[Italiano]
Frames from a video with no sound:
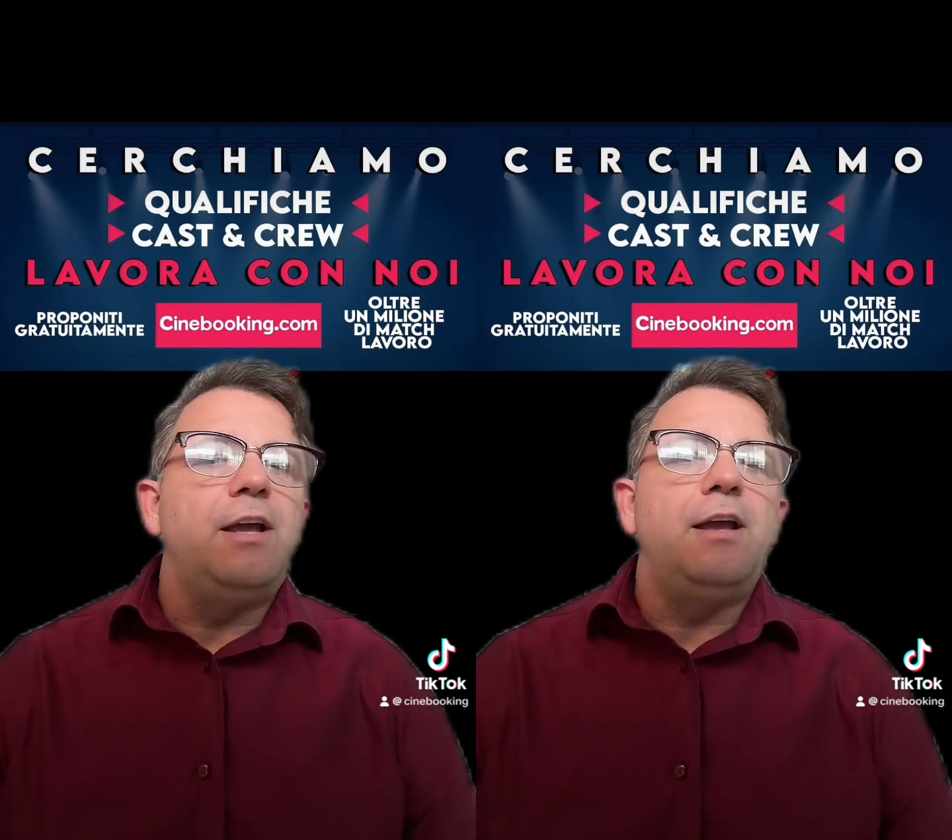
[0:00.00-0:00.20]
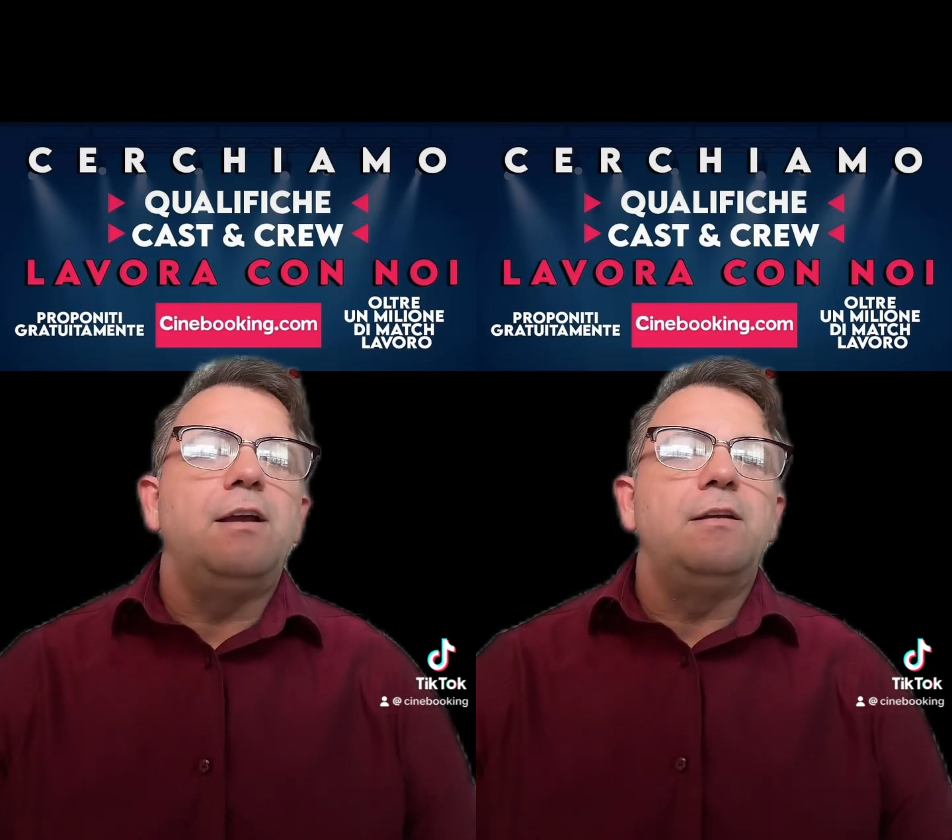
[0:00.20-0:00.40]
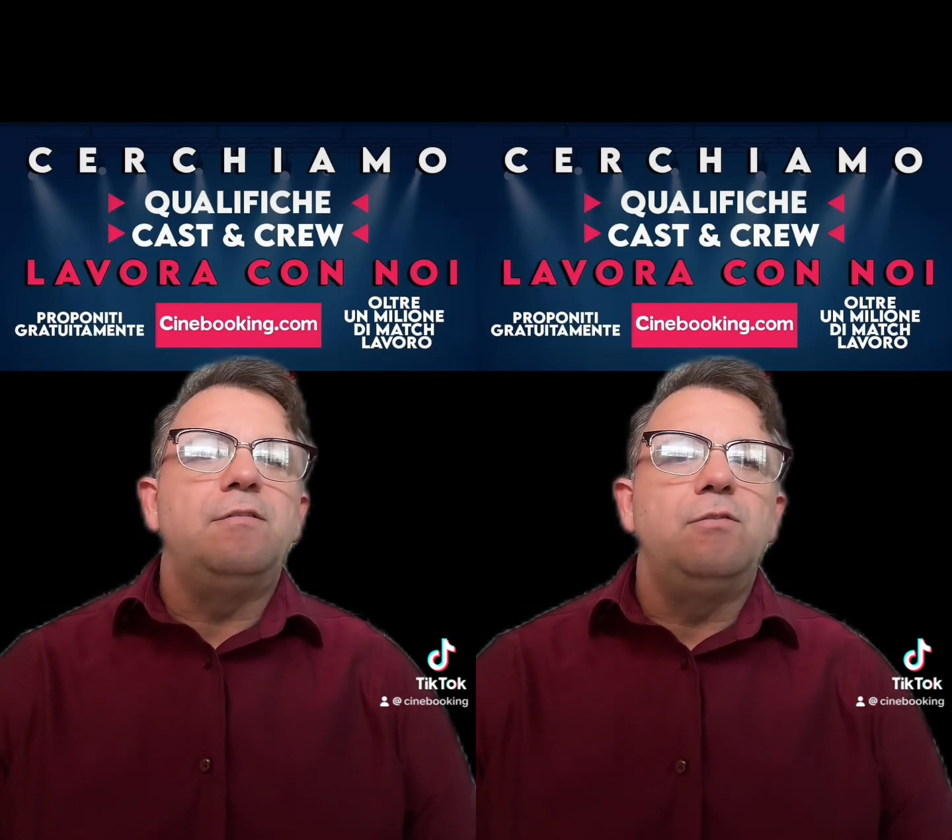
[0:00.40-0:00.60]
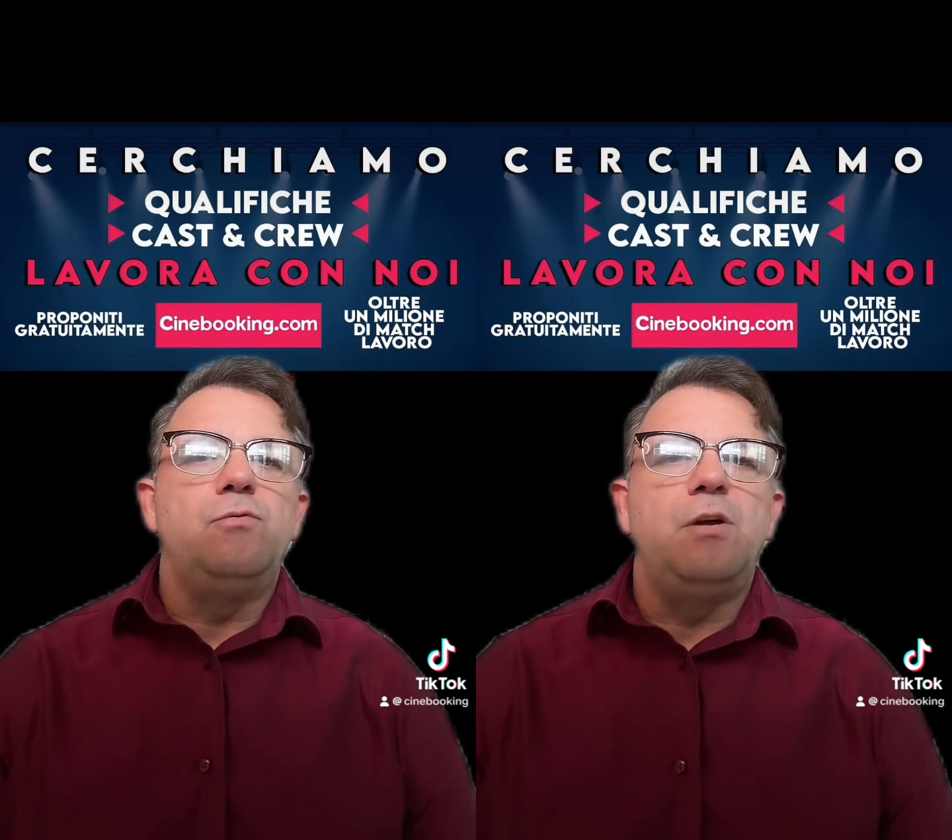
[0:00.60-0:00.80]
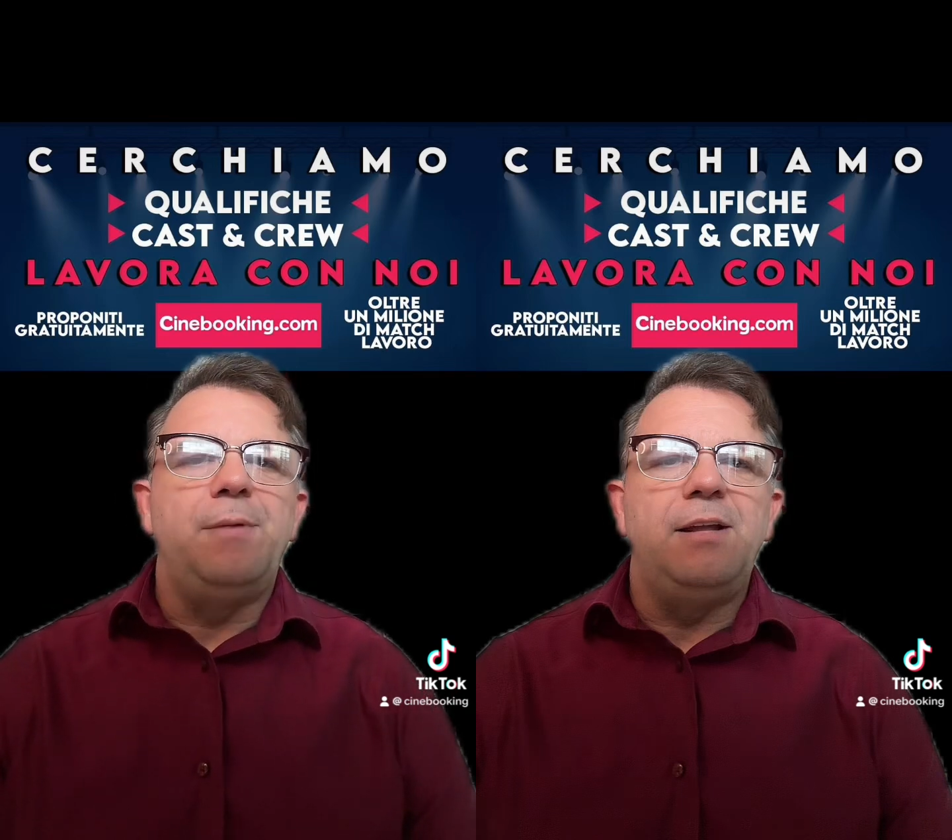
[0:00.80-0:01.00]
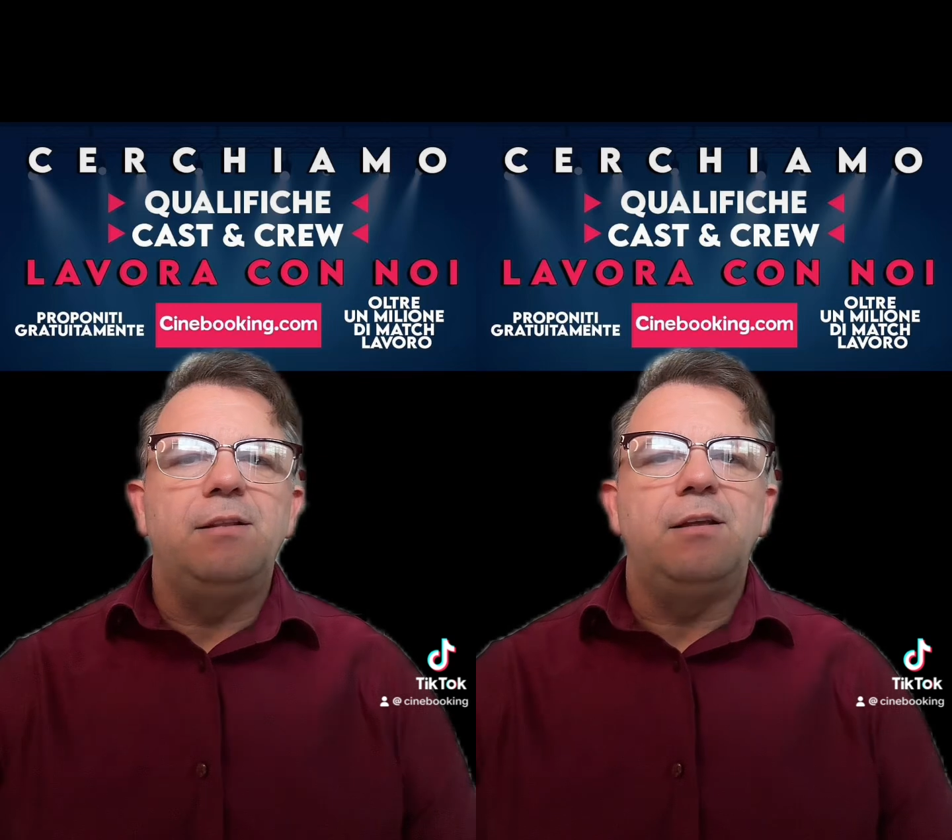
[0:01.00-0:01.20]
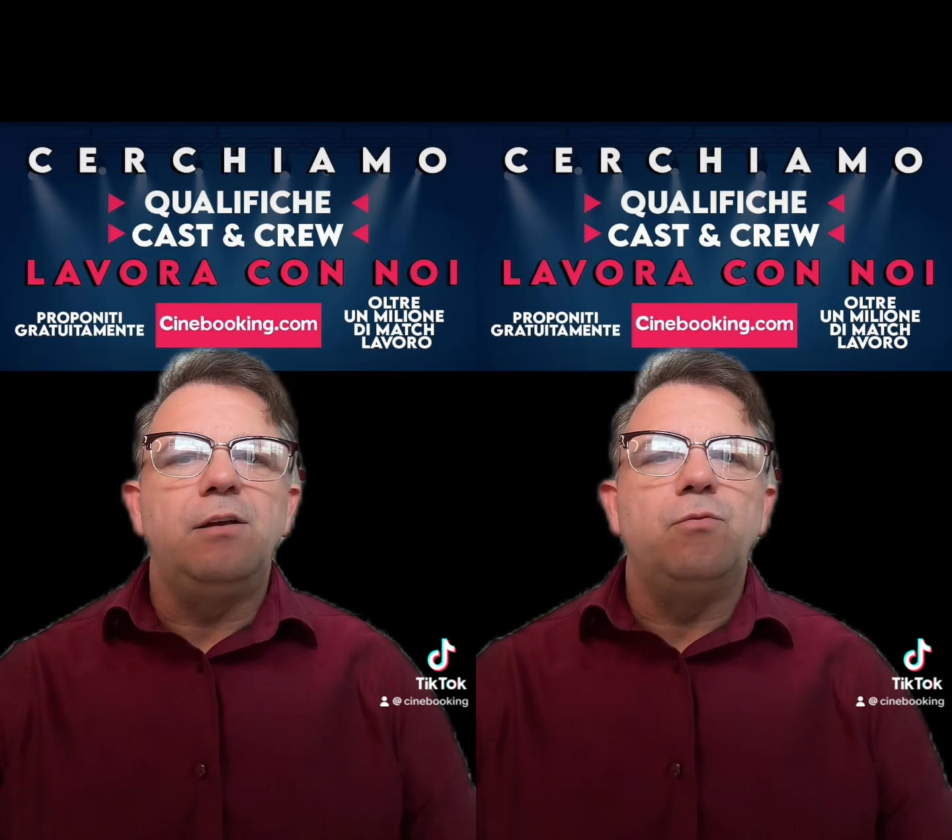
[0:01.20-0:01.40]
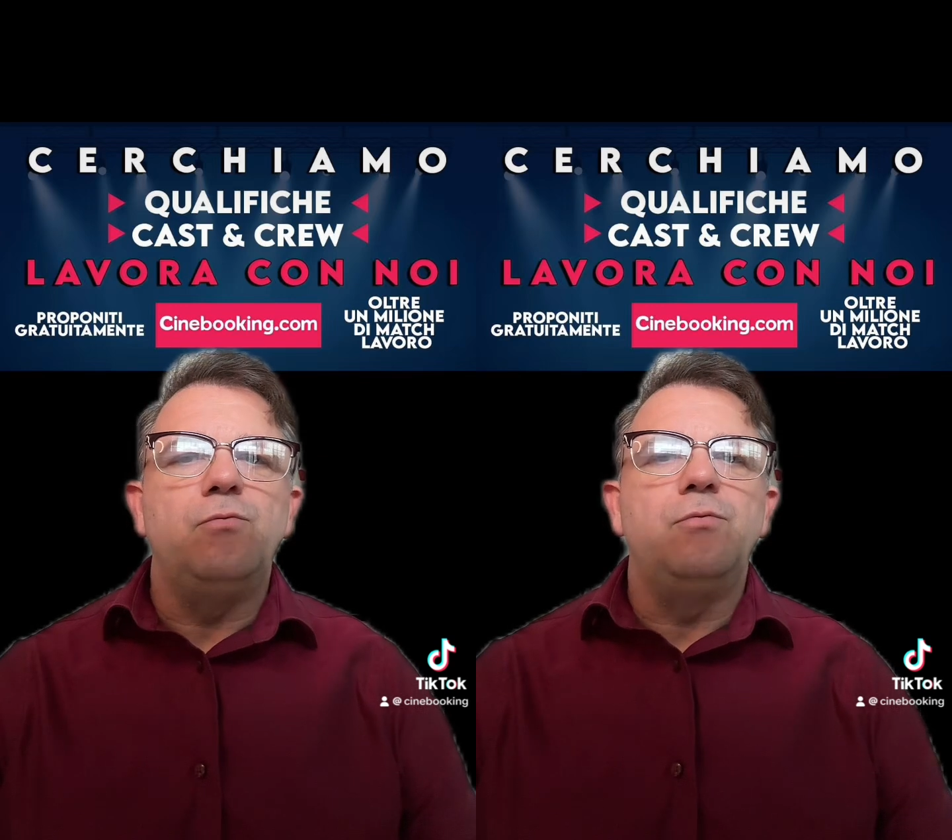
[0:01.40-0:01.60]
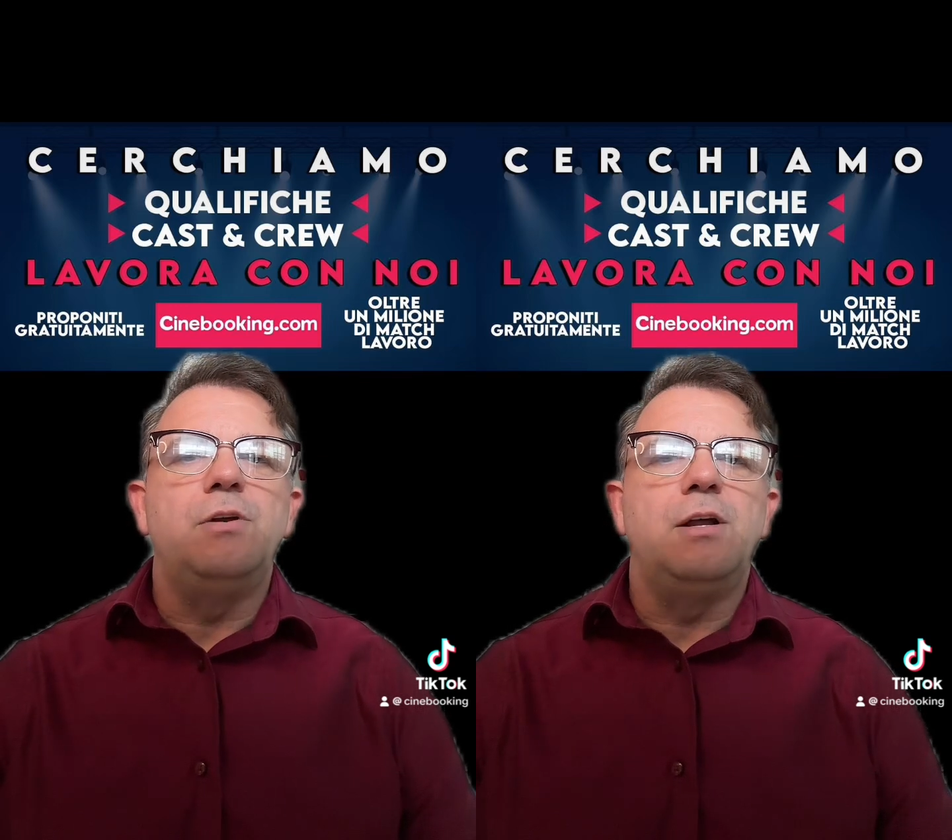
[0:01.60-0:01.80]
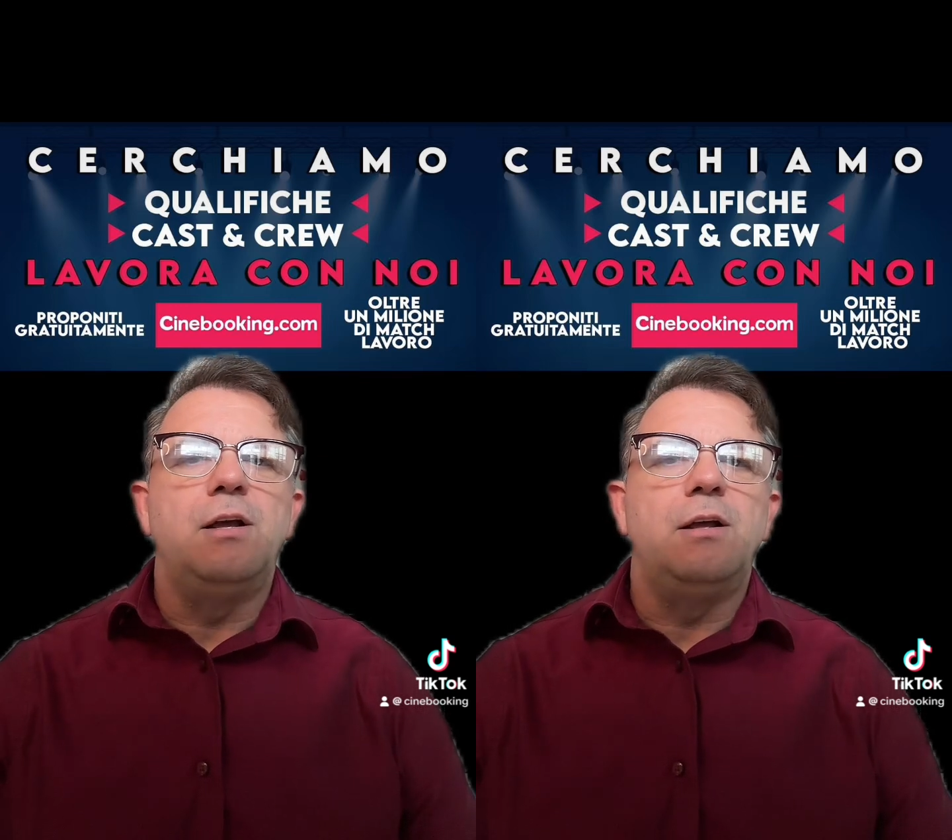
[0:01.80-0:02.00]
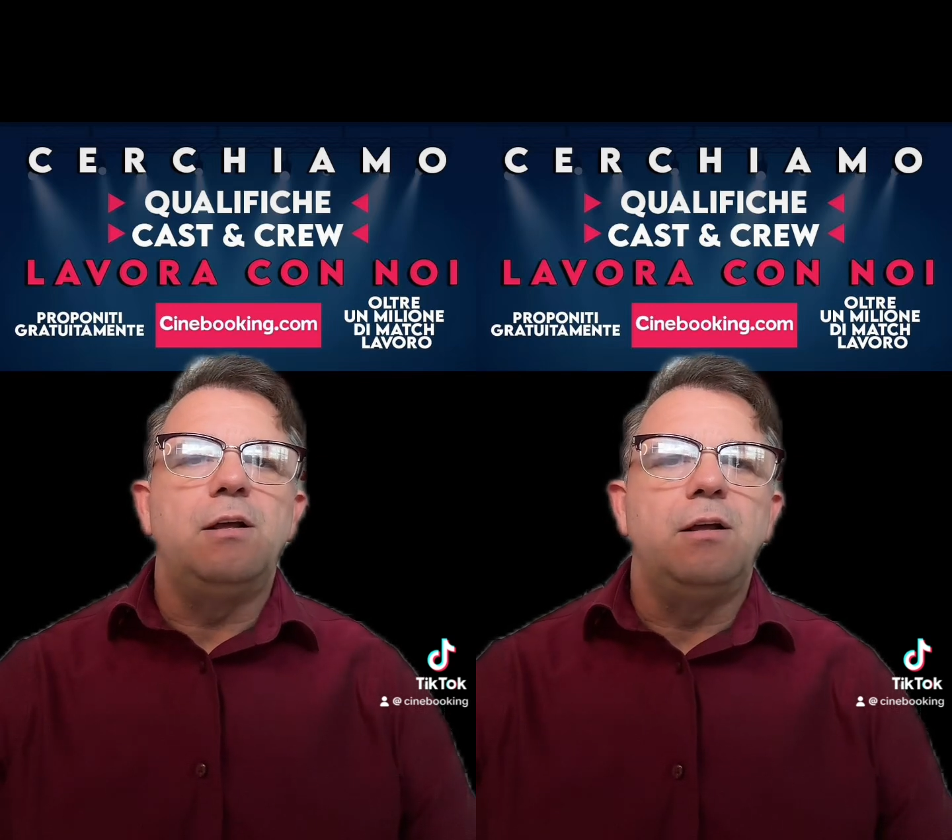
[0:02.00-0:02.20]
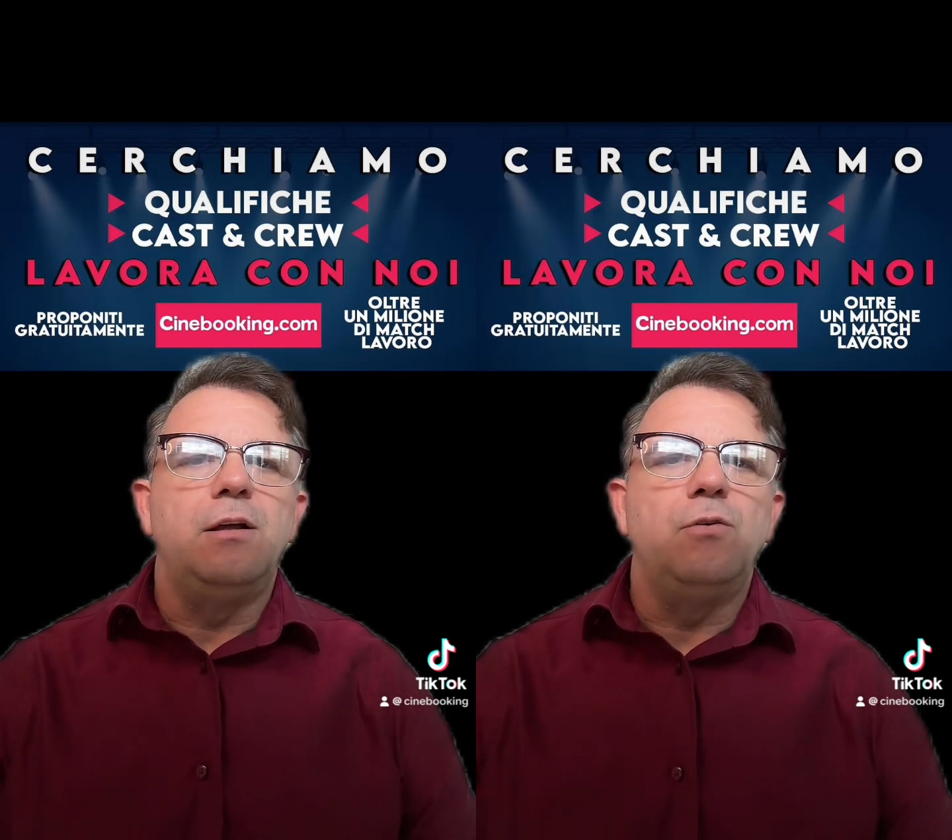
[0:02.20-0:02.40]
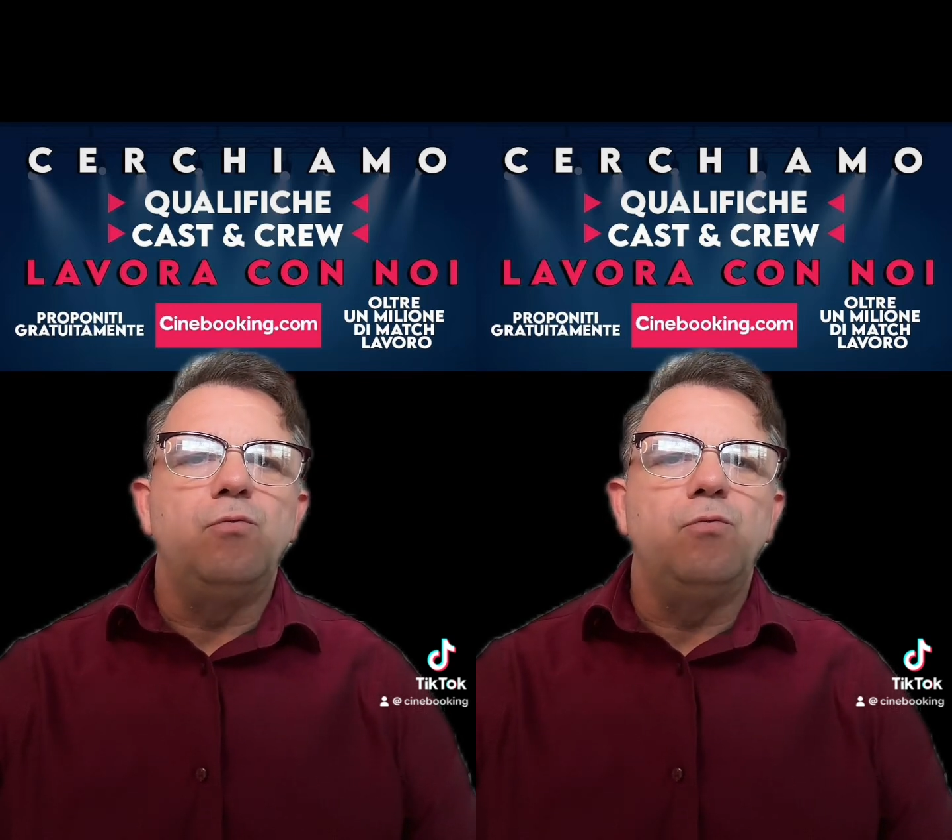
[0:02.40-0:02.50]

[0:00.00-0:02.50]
è sicuramente una,